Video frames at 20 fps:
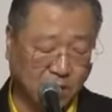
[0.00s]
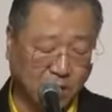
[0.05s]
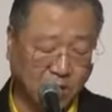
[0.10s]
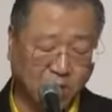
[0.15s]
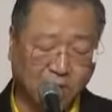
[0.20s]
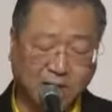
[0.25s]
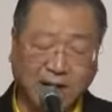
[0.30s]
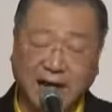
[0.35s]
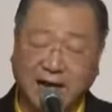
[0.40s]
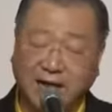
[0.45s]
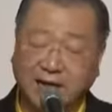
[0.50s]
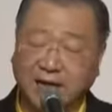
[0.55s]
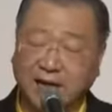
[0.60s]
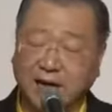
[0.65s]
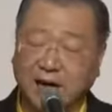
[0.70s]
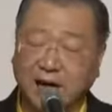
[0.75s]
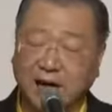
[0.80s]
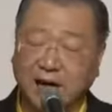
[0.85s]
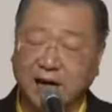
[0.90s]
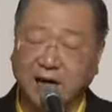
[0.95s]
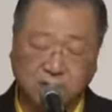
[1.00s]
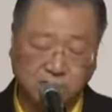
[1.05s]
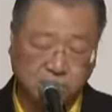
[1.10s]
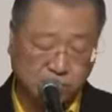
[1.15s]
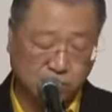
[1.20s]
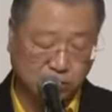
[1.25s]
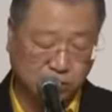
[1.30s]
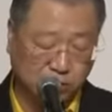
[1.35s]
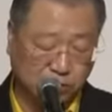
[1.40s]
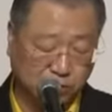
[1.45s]
后来呢，
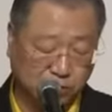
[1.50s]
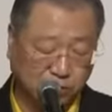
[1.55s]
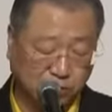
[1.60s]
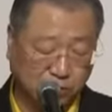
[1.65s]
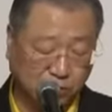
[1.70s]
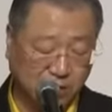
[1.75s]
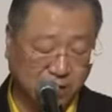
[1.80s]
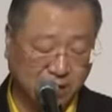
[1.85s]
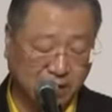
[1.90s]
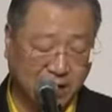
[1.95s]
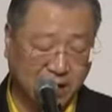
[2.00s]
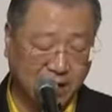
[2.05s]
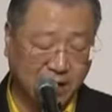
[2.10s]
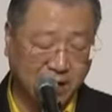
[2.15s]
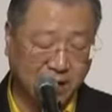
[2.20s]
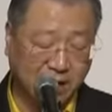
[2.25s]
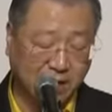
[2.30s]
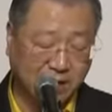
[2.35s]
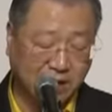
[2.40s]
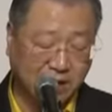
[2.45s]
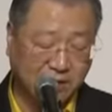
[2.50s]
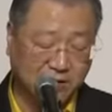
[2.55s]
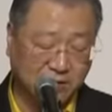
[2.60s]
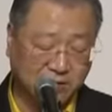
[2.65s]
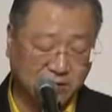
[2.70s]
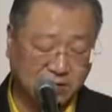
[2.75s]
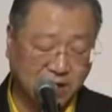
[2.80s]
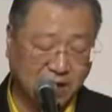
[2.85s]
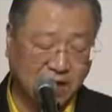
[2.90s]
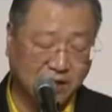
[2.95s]
智伯呢
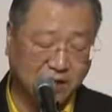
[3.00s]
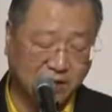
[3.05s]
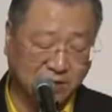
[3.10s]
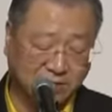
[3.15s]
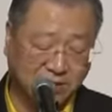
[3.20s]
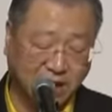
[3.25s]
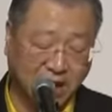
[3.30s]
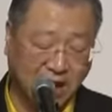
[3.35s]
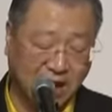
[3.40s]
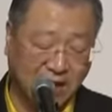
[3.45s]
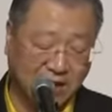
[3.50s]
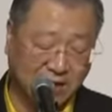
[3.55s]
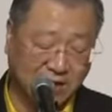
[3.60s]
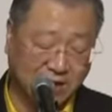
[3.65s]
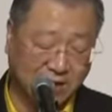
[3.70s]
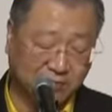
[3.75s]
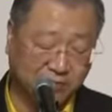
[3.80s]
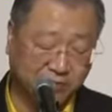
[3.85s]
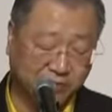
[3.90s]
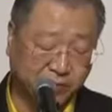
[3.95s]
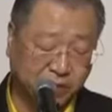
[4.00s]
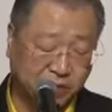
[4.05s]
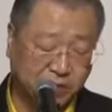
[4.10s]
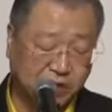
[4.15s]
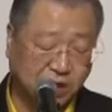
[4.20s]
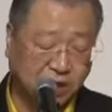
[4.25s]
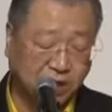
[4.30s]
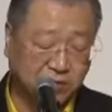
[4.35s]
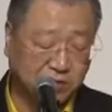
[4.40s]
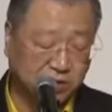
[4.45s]
更加的贪了，
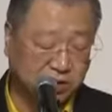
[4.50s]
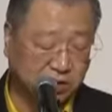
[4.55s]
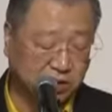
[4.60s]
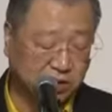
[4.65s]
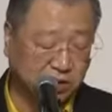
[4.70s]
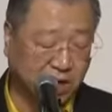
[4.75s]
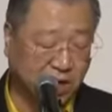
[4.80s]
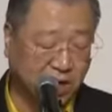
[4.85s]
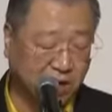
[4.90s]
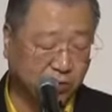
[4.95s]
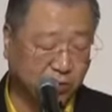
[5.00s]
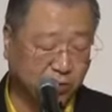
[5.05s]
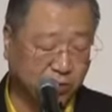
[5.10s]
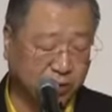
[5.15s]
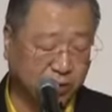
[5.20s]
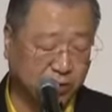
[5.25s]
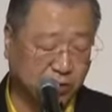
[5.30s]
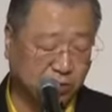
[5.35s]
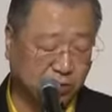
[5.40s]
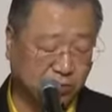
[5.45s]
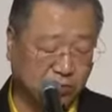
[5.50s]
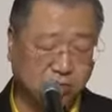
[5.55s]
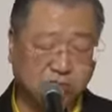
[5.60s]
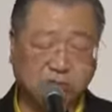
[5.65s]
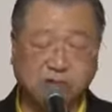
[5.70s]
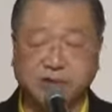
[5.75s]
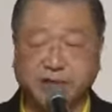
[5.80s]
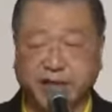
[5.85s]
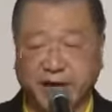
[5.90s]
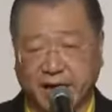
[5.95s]
向其他贵
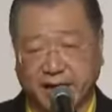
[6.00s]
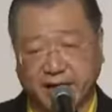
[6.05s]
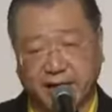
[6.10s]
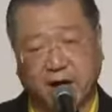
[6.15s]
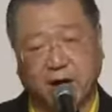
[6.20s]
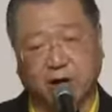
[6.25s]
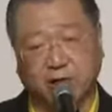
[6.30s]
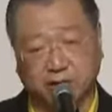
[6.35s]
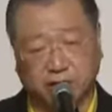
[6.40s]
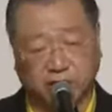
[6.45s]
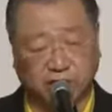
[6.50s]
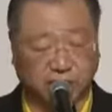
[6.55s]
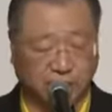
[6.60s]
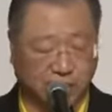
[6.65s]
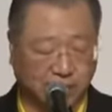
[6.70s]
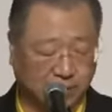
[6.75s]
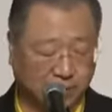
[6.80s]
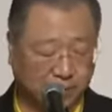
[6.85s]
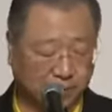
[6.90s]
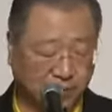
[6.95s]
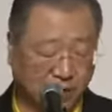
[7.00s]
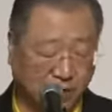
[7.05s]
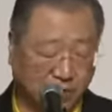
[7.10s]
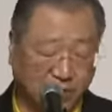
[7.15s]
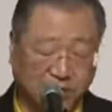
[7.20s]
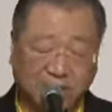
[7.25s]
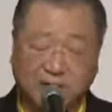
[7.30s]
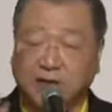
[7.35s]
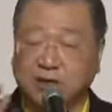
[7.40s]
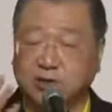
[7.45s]
族也要地了，
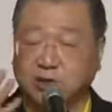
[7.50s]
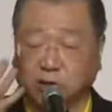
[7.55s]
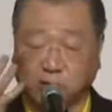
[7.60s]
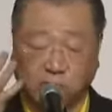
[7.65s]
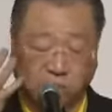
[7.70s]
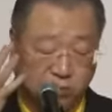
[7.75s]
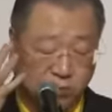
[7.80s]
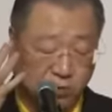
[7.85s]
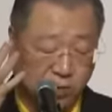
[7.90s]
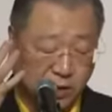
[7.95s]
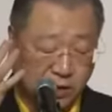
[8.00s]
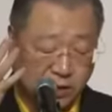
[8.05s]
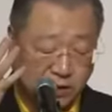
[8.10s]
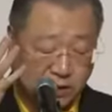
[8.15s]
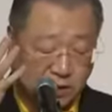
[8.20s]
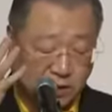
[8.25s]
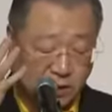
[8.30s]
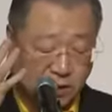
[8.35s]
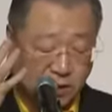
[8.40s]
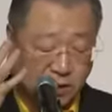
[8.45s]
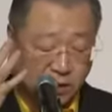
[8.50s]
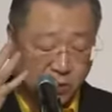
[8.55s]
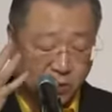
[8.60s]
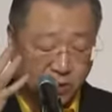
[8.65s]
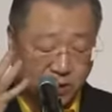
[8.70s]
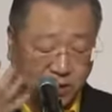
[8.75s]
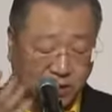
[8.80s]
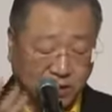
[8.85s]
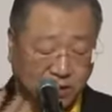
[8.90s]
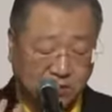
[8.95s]
因为他从这个
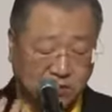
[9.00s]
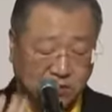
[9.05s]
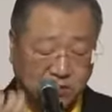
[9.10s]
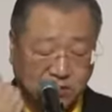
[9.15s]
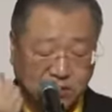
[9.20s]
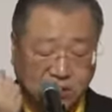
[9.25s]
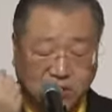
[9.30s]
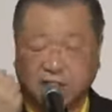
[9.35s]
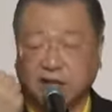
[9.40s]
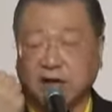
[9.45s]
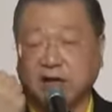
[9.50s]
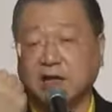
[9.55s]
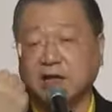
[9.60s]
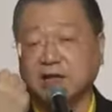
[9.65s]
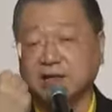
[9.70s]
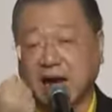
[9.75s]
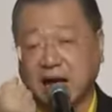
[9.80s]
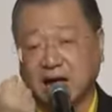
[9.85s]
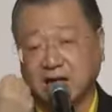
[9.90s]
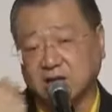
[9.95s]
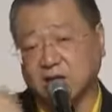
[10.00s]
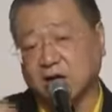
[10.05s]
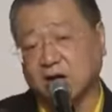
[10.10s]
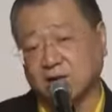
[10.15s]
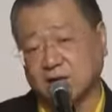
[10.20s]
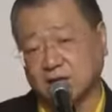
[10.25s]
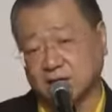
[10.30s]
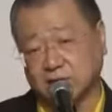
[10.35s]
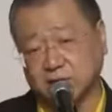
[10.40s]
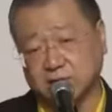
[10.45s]
魏恒子这里拿
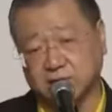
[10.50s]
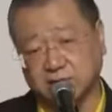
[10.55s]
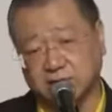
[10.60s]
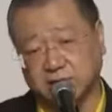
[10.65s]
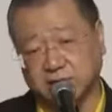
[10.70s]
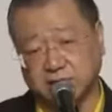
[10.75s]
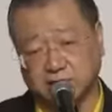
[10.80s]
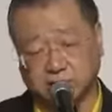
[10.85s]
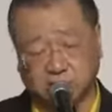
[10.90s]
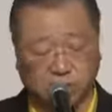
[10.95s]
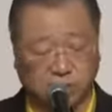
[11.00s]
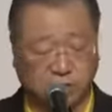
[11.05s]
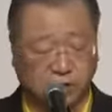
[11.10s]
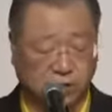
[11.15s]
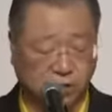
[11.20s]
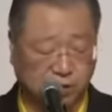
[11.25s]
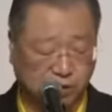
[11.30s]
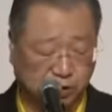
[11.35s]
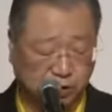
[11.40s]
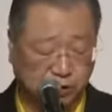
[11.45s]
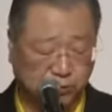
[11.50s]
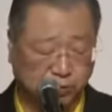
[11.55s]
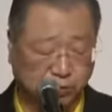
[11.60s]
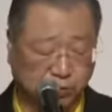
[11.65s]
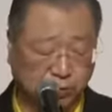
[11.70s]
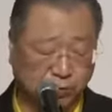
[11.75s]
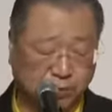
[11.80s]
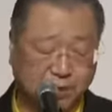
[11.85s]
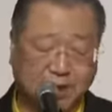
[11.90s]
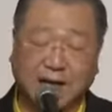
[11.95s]
到了土地，所以这个智
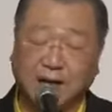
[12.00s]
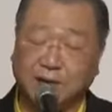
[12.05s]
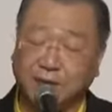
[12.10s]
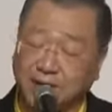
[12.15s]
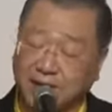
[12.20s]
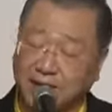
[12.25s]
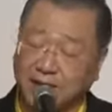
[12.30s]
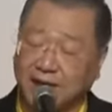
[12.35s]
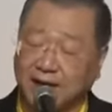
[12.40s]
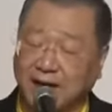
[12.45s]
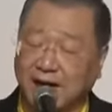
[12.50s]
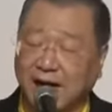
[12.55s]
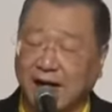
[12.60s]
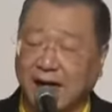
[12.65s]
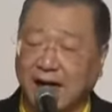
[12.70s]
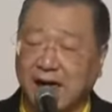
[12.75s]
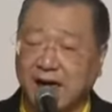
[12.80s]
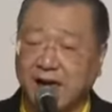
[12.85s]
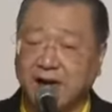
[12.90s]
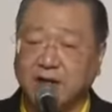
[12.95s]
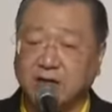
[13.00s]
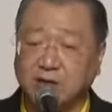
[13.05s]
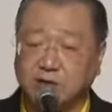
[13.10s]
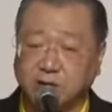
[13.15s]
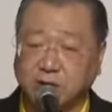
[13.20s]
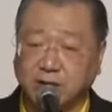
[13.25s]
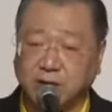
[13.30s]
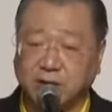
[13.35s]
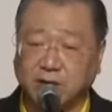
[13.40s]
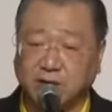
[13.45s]
伯越来越厉害。
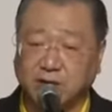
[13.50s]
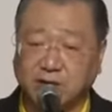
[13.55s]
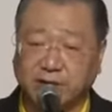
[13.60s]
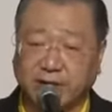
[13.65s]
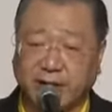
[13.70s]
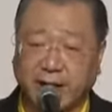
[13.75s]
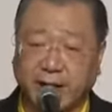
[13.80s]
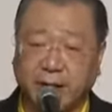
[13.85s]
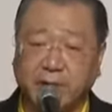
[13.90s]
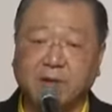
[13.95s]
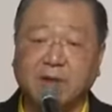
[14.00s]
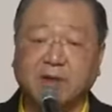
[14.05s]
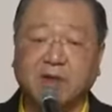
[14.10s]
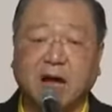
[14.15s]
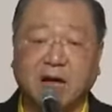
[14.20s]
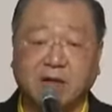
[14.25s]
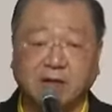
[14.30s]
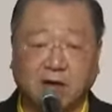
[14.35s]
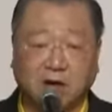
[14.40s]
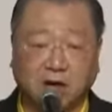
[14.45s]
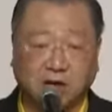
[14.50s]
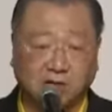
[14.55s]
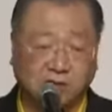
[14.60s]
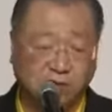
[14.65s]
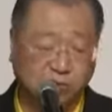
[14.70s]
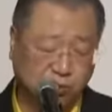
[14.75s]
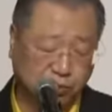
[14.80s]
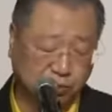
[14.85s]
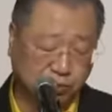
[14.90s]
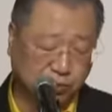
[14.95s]
最后呢，他
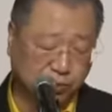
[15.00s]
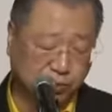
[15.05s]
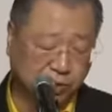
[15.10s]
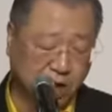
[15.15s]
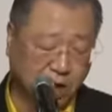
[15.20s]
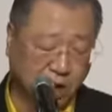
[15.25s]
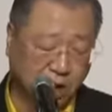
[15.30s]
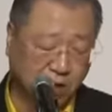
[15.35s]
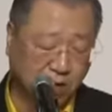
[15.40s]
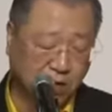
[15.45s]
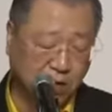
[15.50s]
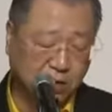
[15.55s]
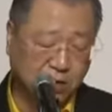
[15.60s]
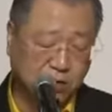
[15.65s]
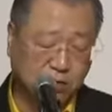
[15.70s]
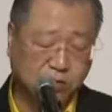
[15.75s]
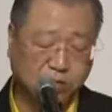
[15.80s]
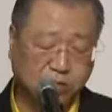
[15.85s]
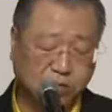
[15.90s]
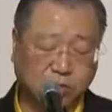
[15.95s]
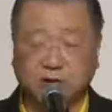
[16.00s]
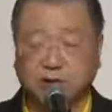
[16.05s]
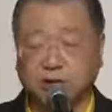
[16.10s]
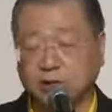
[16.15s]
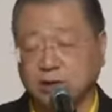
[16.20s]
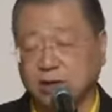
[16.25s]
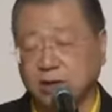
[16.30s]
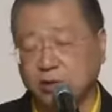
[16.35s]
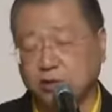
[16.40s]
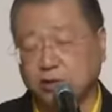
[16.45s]
到处去要，所
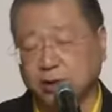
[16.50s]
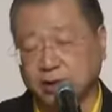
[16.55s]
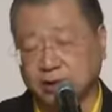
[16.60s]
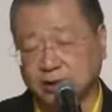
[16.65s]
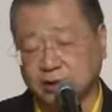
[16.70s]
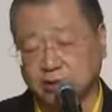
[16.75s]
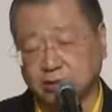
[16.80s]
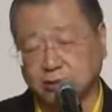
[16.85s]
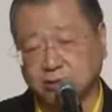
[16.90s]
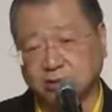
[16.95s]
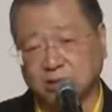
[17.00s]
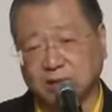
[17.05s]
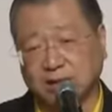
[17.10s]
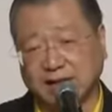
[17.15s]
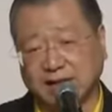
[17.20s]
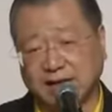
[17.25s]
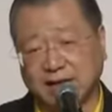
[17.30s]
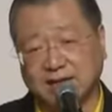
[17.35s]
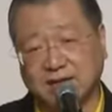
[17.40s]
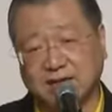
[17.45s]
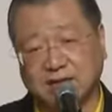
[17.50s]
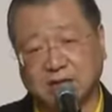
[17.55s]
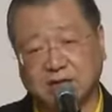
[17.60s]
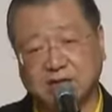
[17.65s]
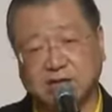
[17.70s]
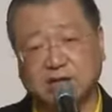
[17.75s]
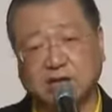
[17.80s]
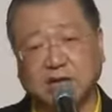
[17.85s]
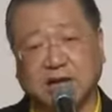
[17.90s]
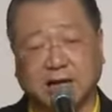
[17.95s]
有的贵族联
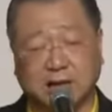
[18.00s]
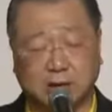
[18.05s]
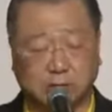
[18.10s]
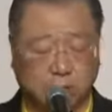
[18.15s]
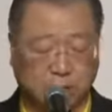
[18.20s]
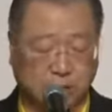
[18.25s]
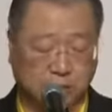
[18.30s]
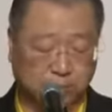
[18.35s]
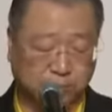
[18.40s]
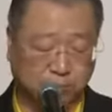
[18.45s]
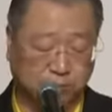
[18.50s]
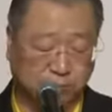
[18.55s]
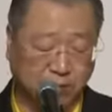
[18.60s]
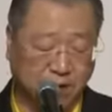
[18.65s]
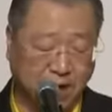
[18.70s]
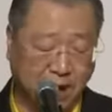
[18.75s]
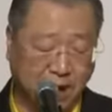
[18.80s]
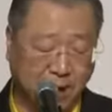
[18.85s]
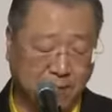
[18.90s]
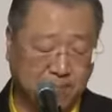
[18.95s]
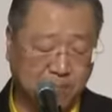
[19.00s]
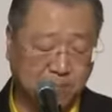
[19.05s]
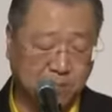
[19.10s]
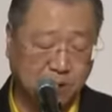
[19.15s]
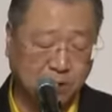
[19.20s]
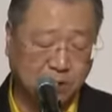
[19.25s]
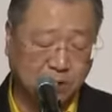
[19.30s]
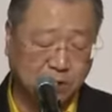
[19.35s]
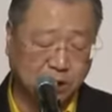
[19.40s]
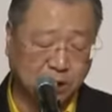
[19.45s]
合起来对付他，
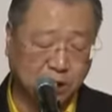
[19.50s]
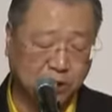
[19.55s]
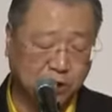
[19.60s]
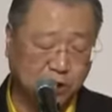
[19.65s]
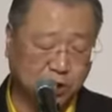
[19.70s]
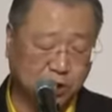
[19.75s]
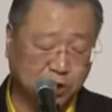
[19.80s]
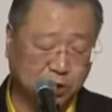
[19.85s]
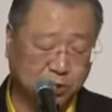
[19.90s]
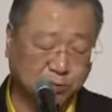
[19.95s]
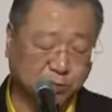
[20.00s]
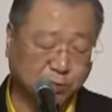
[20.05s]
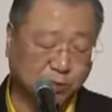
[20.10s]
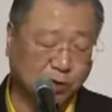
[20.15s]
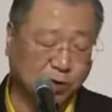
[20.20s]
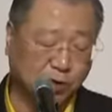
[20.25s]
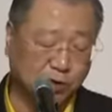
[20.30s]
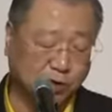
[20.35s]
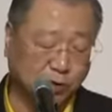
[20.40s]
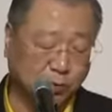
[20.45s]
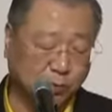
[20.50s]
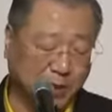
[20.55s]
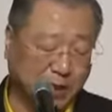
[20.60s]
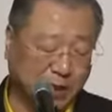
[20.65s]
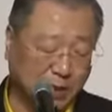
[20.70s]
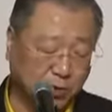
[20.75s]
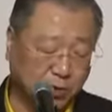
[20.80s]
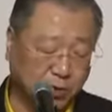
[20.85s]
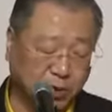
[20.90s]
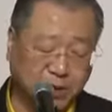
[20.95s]
这个智伯就
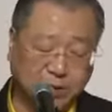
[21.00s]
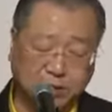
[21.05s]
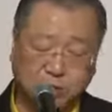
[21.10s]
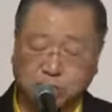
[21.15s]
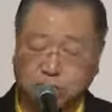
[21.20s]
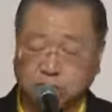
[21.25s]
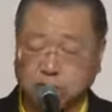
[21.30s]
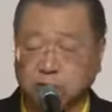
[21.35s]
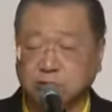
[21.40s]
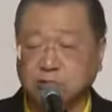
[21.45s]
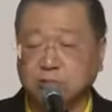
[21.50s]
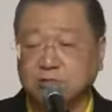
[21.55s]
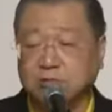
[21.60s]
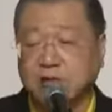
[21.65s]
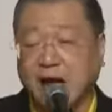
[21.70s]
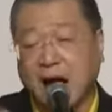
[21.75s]
被贵族。